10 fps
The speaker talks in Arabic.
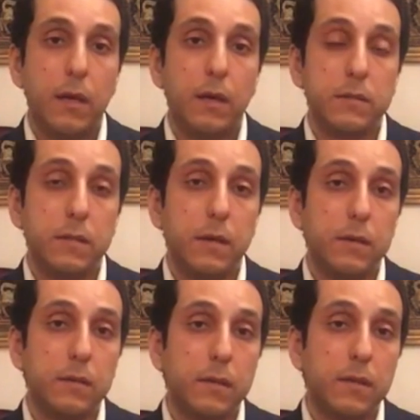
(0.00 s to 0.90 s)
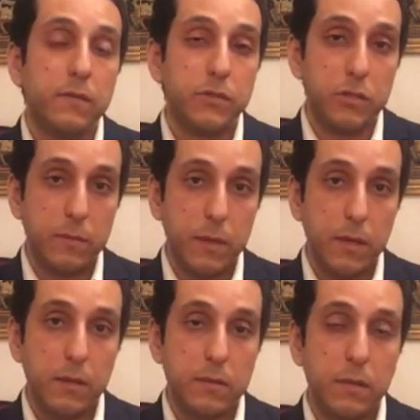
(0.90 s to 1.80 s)
أظهرت إن في
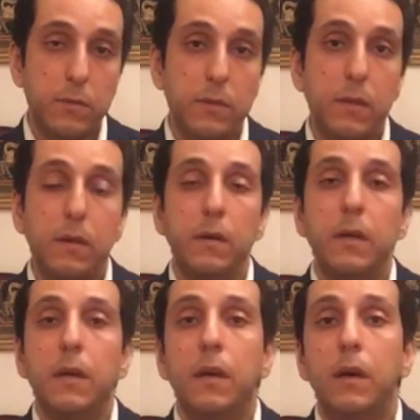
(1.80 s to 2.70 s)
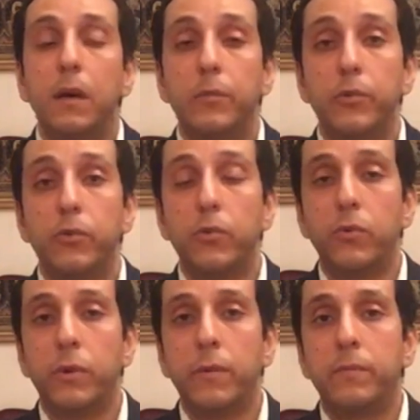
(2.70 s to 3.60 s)
اشتباه إصابتها
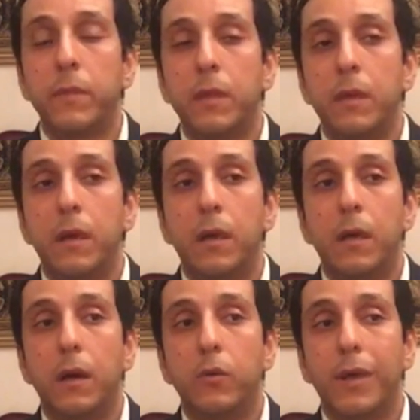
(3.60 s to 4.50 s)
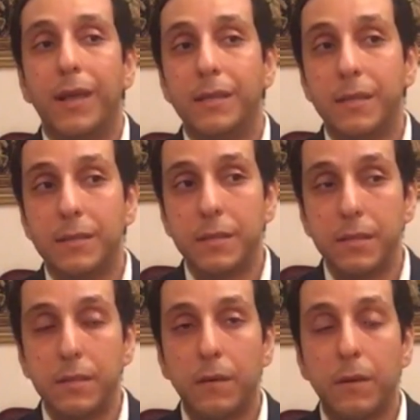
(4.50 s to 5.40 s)
بالكورونا والحالات اللي زي
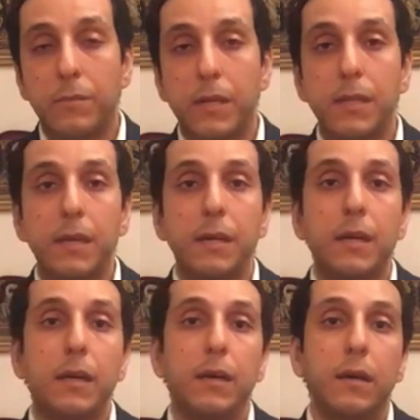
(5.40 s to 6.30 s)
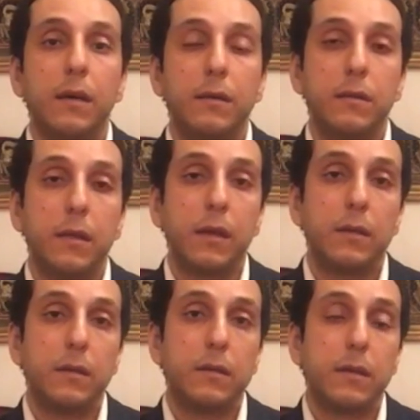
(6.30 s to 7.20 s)
دي طبعا محتاجة
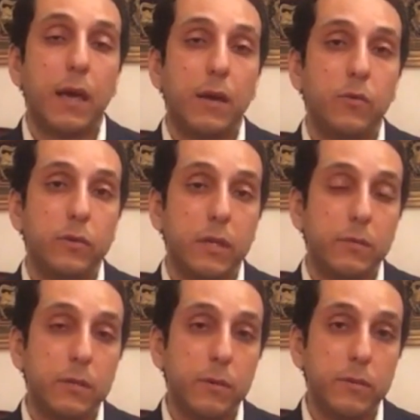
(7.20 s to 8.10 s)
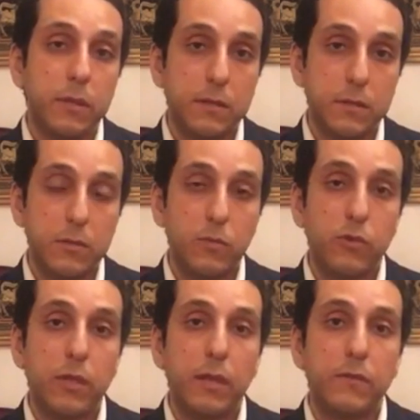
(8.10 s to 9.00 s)
يعني تعاون كبير ما بين تخصصات
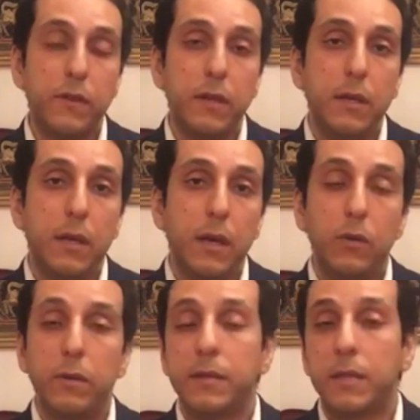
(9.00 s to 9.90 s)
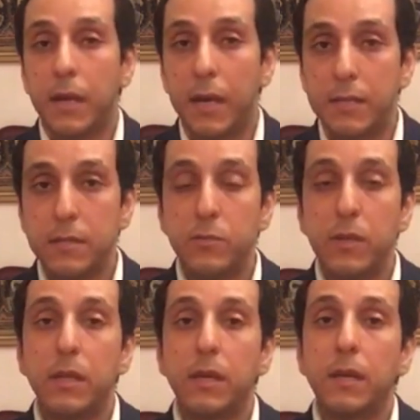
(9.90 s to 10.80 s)
مختلفة أولا محتاجة عزل
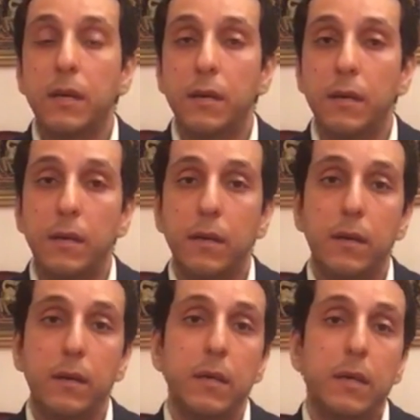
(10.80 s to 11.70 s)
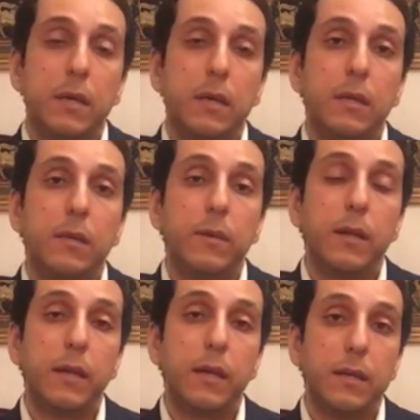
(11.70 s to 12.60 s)
محتاجة إن
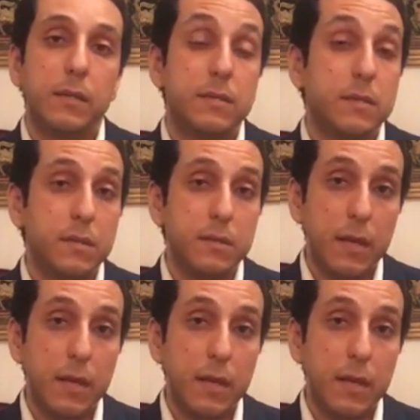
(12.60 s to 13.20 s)
يبقى لها سرير